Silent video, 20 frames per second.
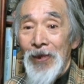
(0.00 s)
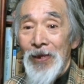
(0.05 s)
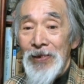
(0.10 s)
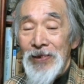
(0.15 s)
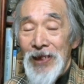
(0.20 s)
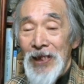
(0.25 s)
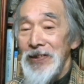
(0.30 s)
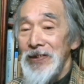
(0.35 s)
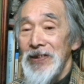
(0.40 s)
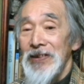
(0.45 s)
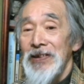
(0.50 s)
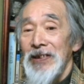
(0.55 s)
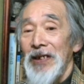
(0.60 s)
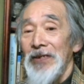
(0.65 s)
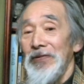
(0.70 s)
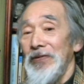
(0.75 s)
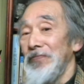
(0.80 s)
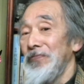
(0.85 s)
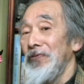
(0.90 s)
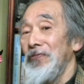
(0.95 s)
察知した
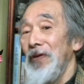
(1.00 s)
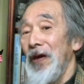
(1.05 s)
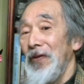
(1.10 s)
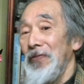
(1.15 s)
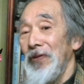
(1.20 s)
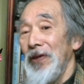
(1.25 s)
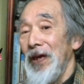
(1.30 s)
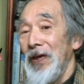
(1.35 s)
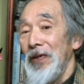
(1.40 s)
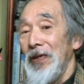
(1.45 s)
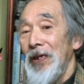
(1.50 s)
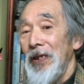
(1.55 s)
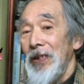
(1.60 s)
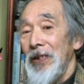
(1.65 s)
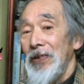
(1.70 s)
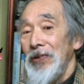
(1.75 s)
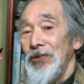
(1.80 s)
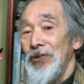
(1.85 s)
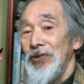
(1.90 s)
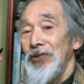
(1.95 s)
より僕はこれは
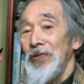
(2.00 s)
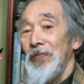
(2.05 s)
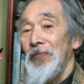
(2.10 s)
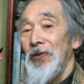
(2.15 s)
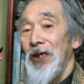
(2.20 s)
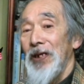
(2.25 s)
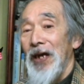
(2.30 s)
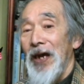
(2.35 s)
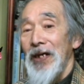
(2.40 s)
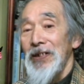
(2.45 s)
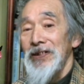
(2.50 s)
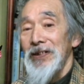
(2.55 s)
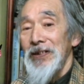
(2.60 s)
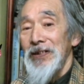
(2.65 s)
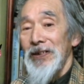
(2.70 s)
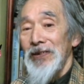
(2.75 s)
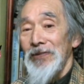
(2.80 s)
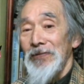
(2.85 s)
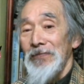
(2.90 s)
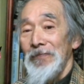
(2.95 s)
頼朝が流してる
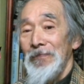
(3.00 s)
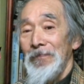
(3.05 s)
んだ。そうなん